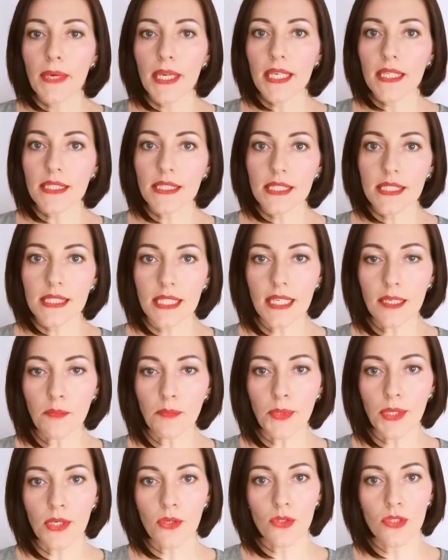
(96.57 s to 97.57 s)
Моя
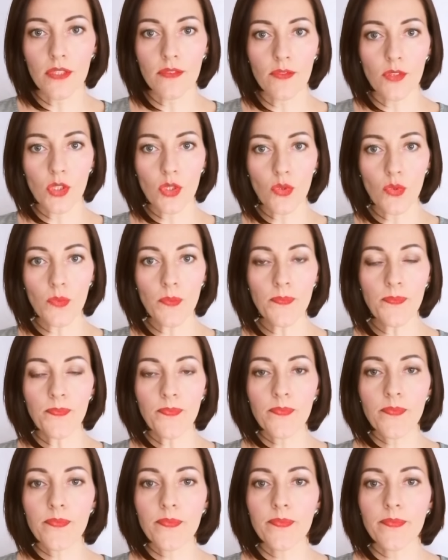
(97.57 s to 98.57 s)
цель прихода в игру
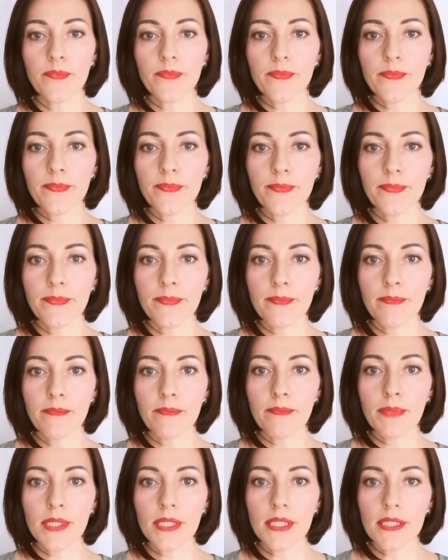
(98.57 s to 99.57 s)

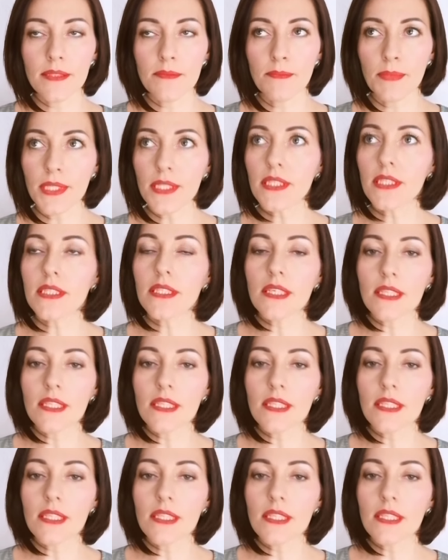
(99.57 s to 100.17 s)
было